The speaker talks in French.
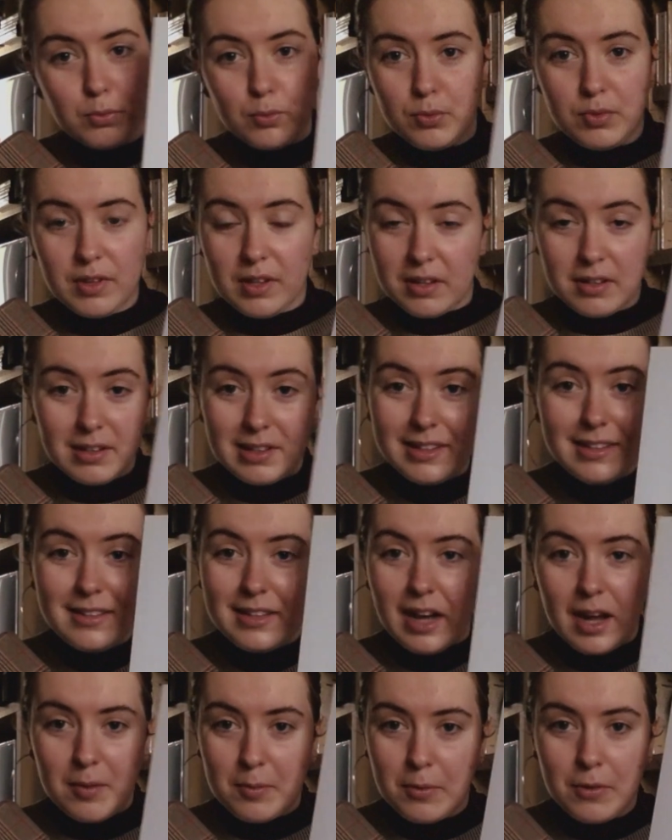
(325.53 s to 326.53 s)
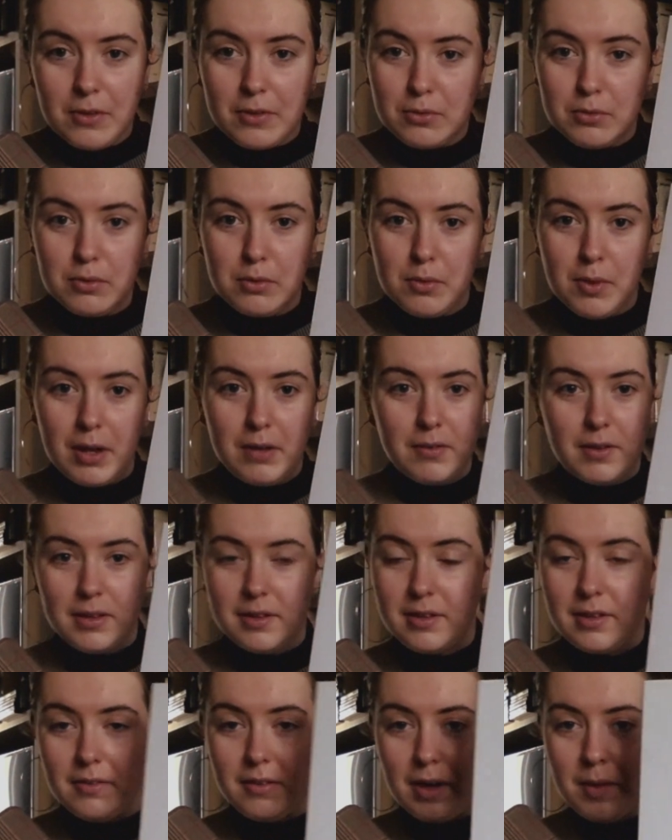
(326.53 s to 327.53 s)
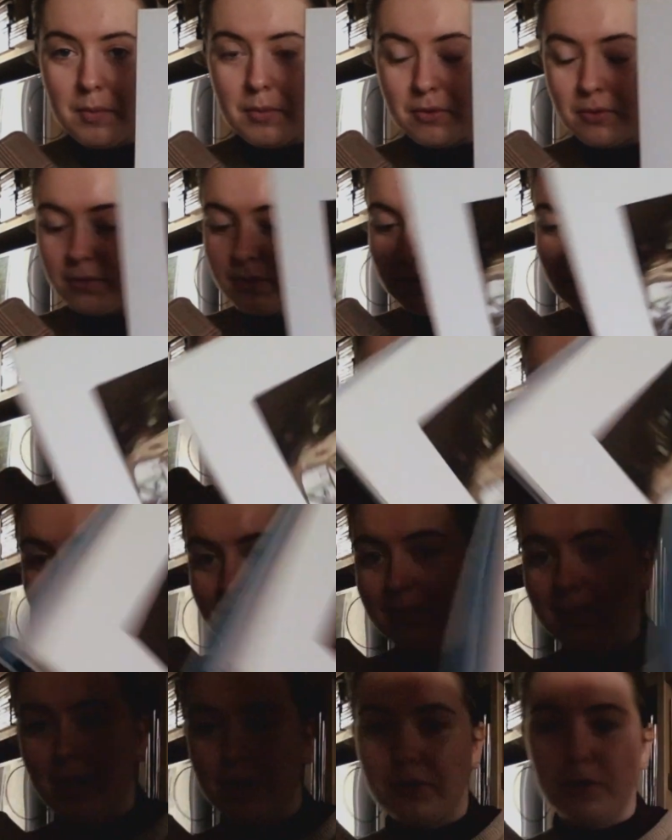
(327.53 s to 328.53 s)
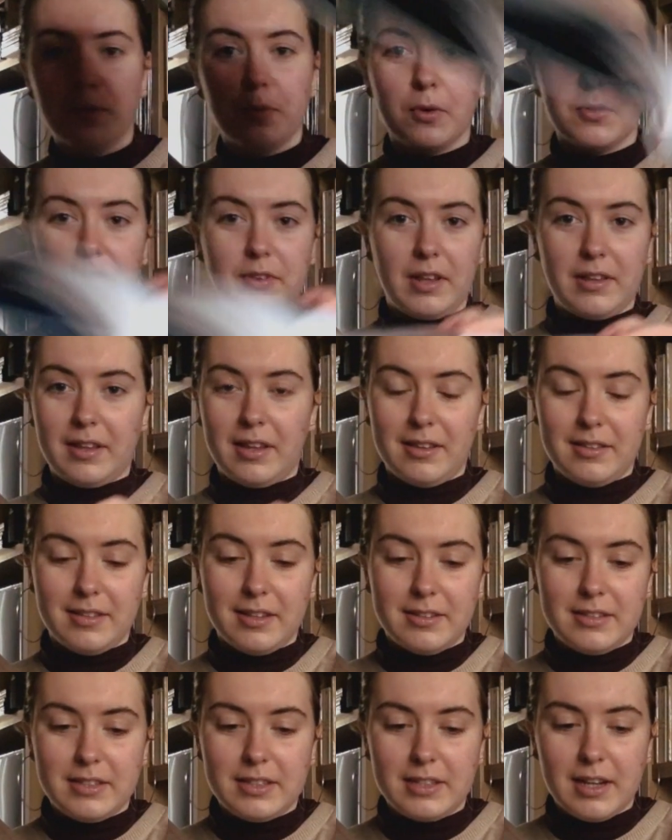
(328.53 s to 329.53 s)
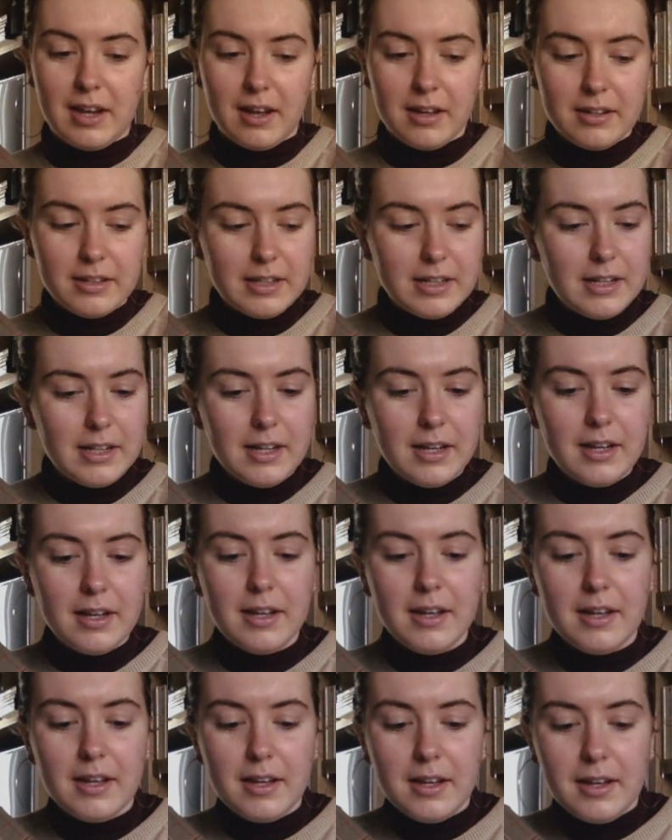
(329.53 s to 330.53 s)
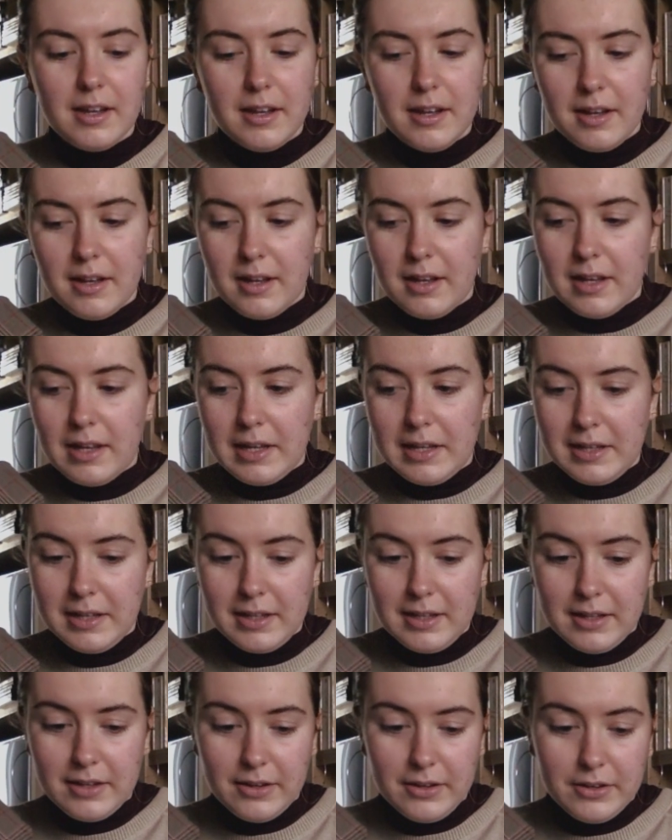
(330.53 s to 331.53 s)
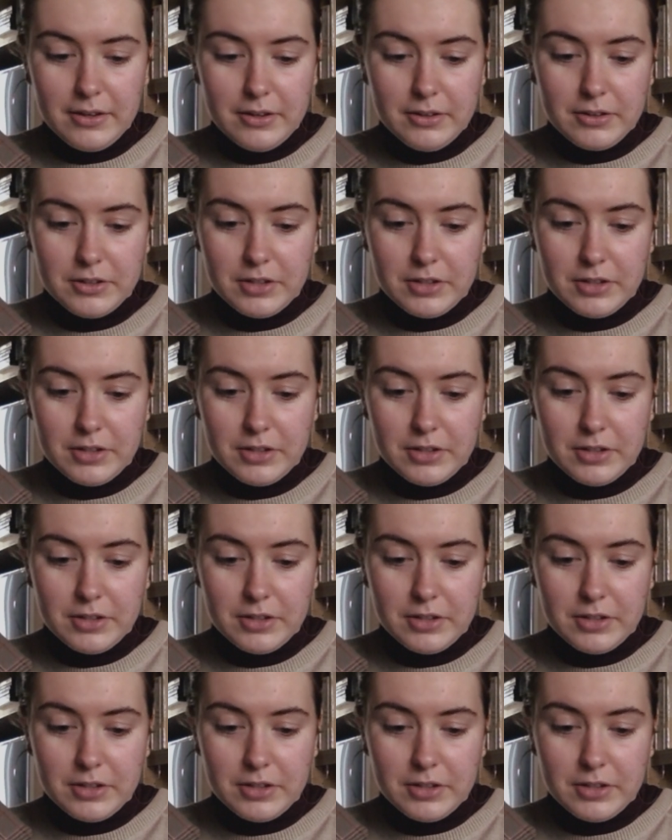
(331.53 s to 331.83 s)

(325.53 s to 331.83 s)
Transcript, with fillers: C'est littéralement into the wild. c'est vraiment directement cette esthétique-là. Et euh,